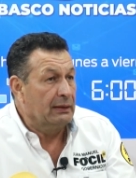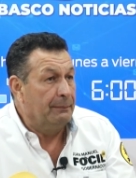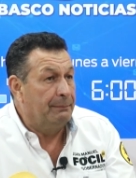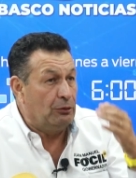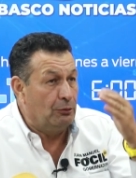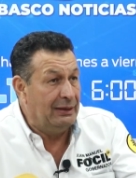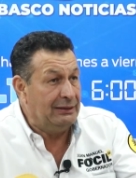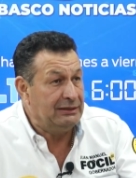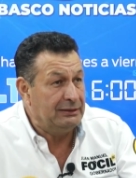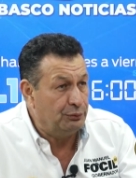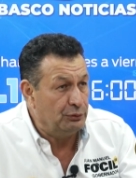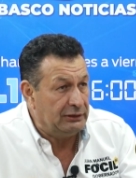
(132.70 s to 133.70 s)
pero más
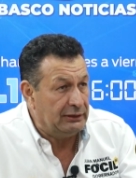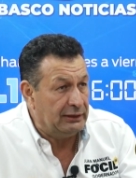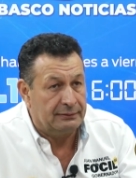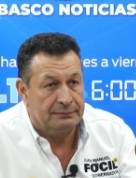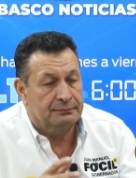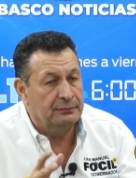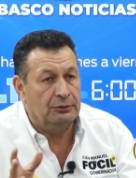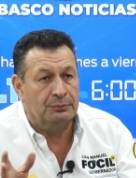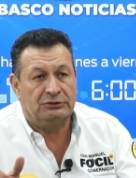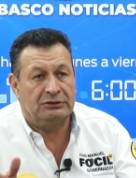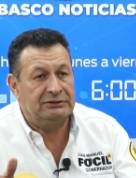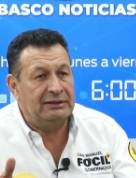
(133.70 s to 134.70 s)
la impunidad. Bueno,
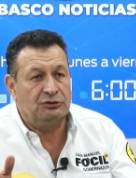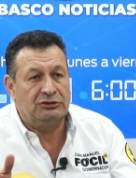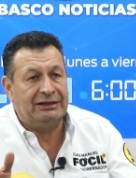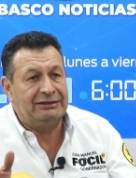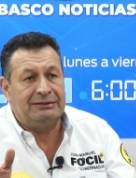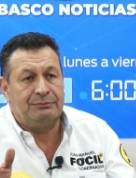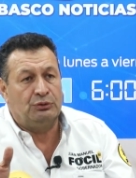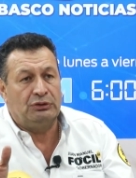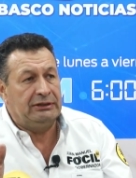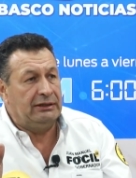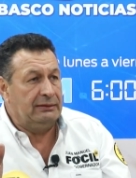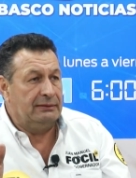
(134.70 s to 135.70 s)
pues estamos en esa
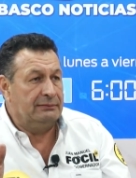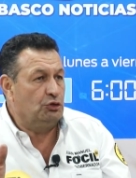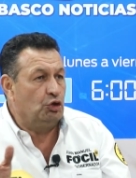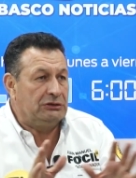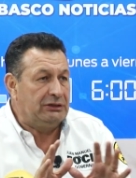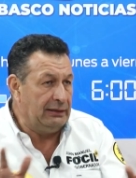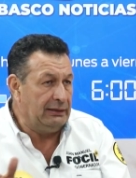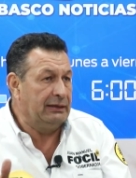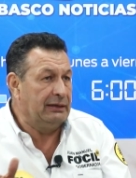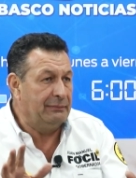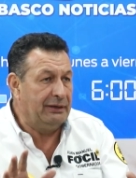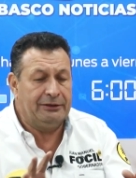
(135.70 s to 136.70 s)
impunidad total
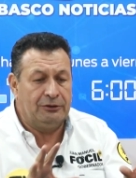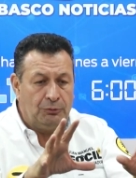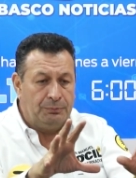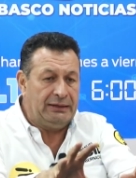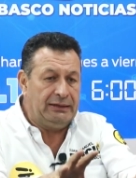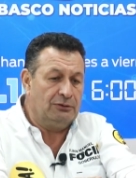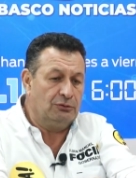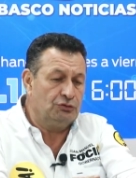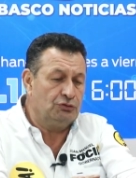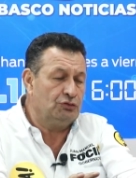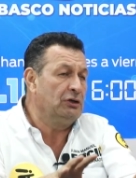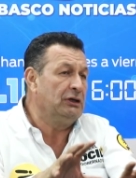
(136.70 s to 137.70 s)
en México para
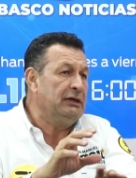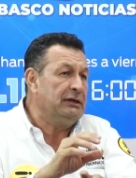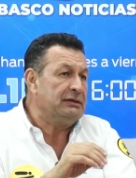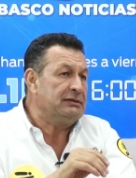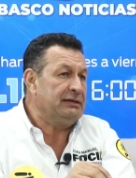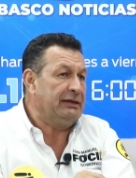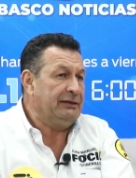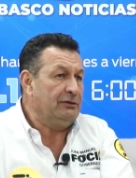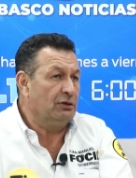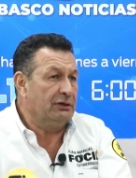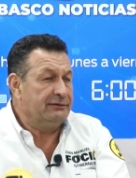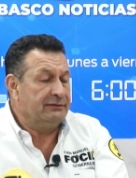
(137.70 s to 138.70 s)
los
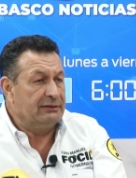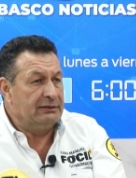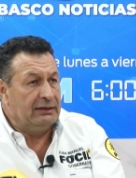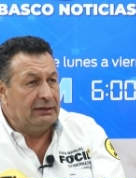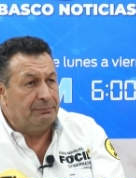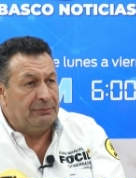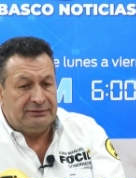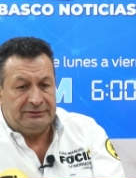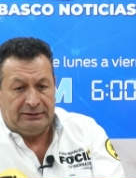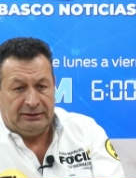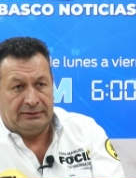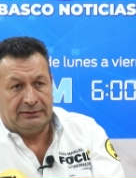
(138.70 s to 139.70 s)
seguidores del
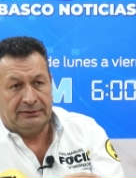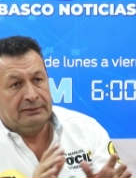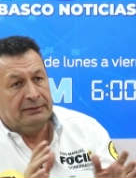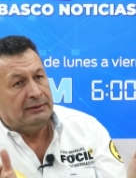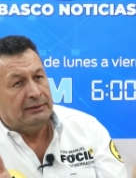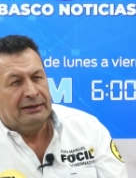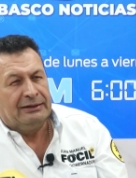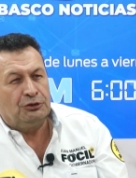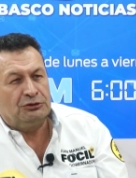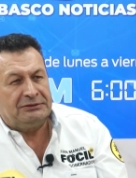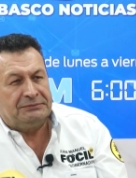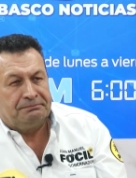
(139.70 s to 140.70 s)
presidente.
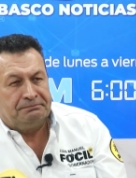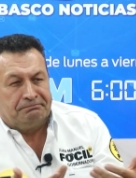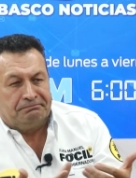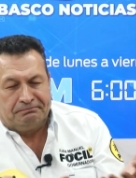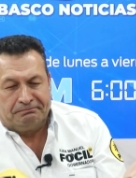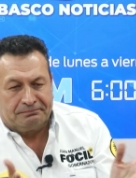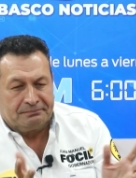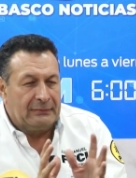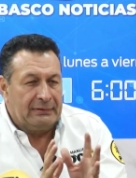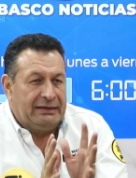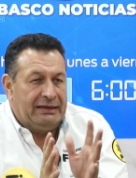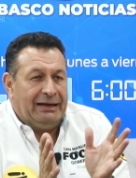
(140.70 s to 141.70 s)
Entonces,
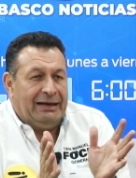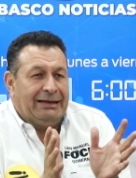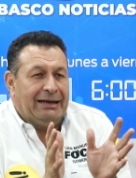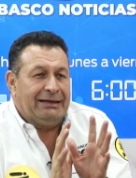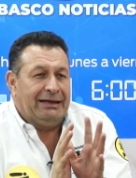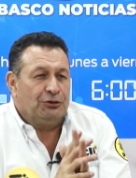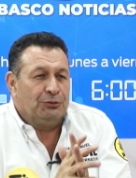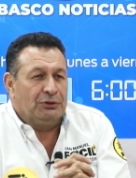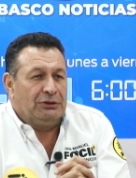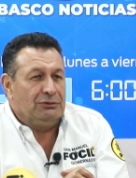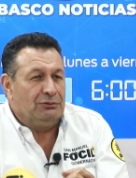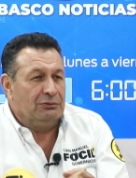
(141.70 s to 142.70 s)
¿qué ganaría yo
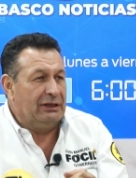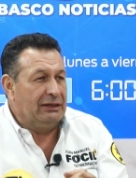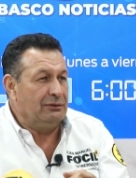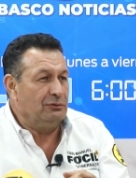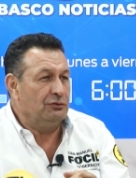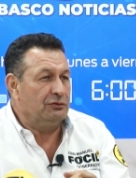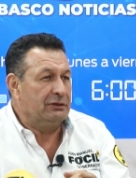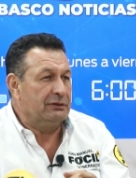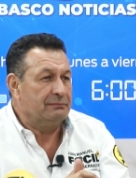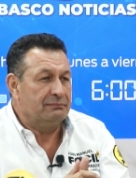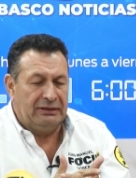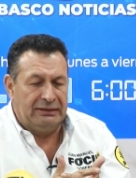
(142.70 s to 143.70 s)
poniendo una denuncia?
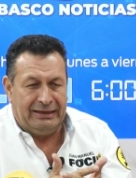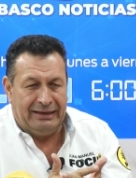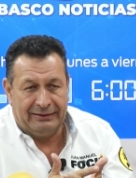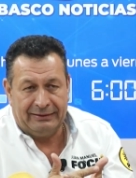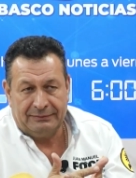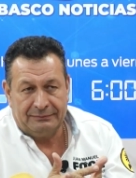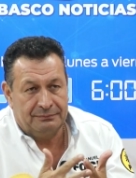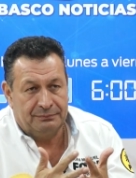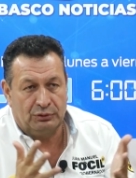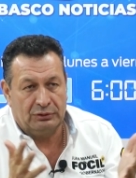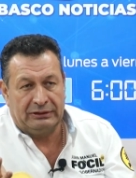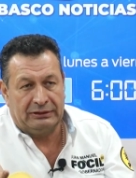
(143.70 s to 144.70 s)
Nada,
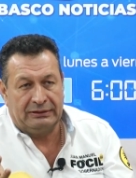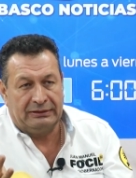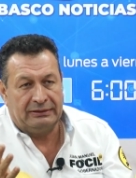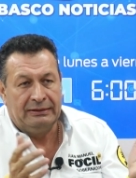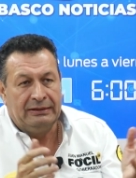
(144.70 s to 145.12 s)
porque